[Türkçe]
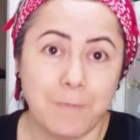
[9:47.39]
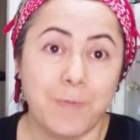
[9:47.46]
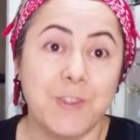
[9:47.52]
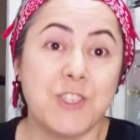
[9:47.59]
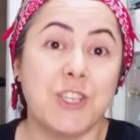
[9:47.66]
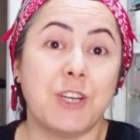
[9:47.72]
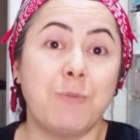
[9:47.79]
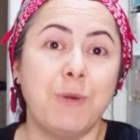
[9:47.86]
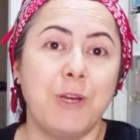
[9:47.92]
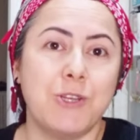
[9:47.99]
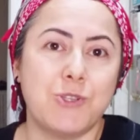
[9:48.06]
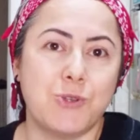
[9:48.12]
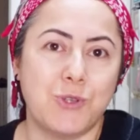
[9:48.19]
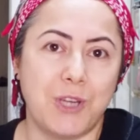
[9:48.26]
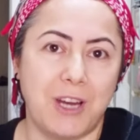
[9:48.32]
Çıkmıyor
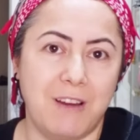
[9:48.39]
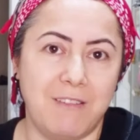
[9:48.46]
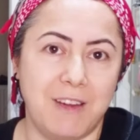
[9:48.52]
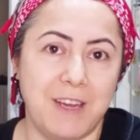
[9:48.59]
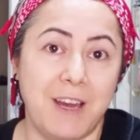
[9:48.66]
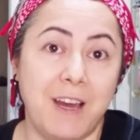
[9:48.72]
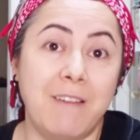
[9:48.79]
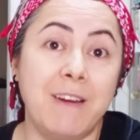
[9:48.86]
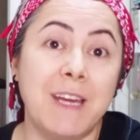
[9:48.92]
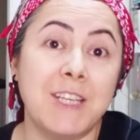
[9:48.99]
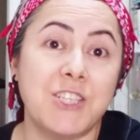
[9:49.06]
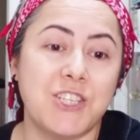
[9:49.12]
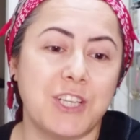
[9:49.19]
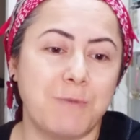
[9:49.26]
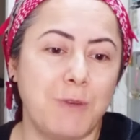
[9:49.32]
çünkü havaya. Havaya
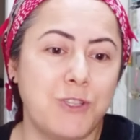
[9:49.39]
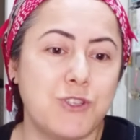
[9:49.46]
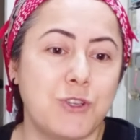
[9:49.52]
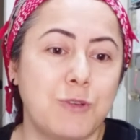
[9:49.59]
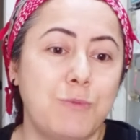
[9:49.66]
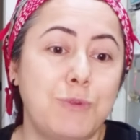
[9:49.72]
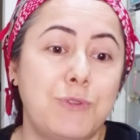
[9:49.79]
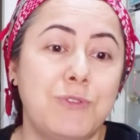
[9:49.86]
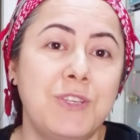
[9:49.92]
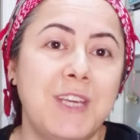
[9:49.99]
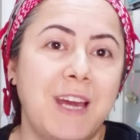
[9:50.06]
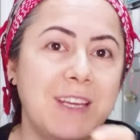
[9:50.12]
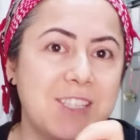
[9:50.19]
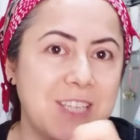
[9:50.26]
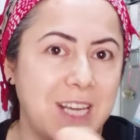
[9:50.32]
çıkmıyor çünkü bütün
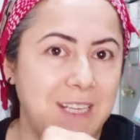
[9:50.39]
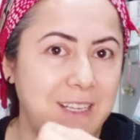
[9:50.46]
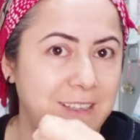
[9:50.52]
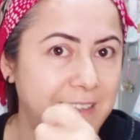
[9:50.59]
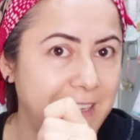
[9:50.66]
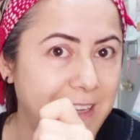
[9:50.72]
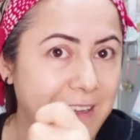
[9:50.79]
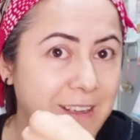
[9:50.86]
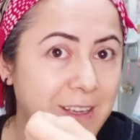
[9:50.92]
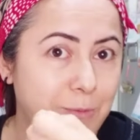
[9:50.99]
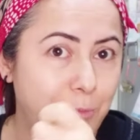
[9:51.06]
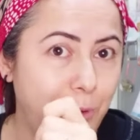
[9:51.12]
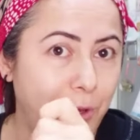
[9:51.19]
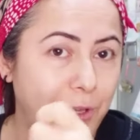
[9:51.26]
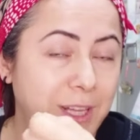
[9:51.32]
yer şeyleri
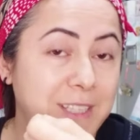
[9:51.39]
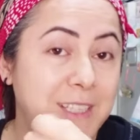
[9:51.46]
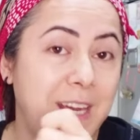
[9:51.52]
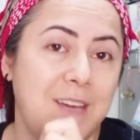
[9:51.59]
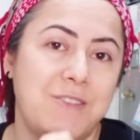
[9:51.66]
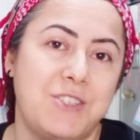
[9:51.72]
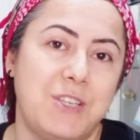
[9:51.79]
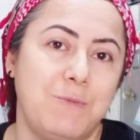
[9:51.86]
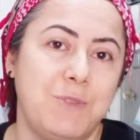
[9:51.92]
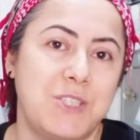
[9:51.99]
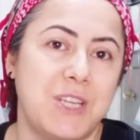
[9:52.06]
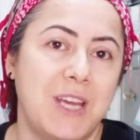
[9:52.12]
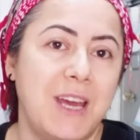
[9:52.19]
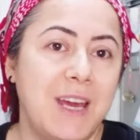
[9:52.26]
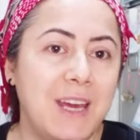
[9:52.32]
böyle gevşemiş.